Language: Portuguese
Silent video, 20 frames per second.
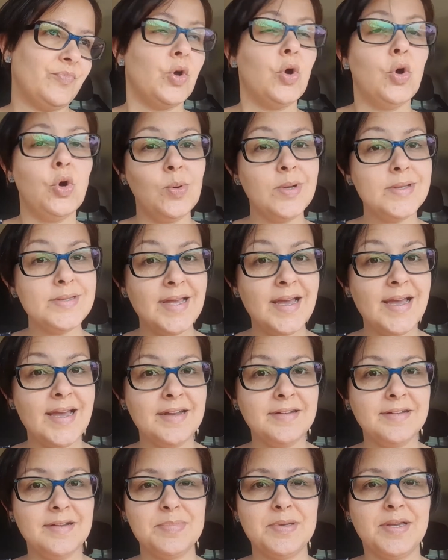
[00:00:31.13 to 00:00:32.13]
Ou até é,
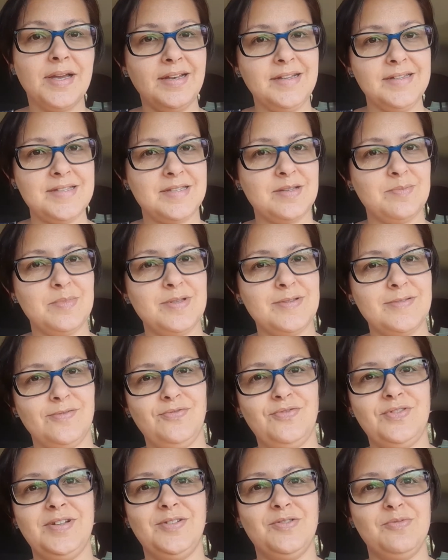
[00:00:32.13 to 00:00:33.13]
né? Porque Alice também
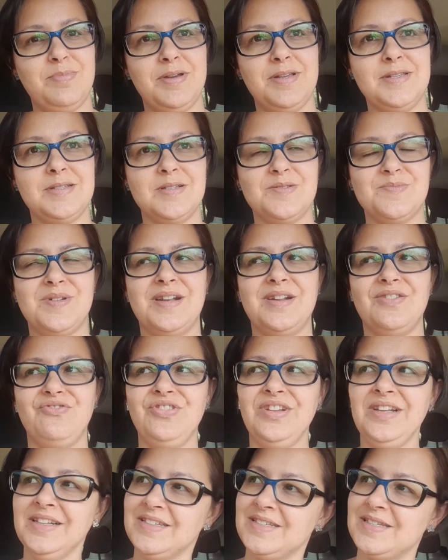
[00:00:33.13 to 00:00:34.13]
sofria no País das
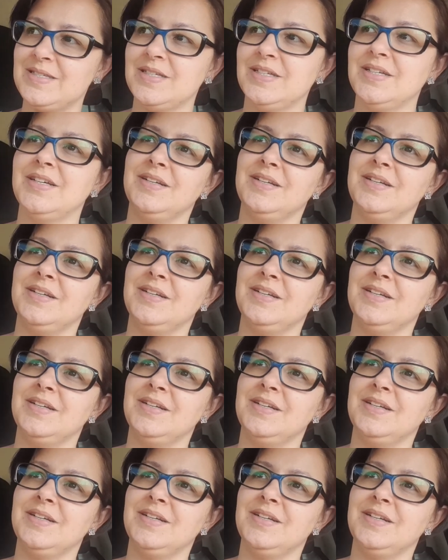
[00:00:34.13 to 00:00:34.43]
Maravilhas.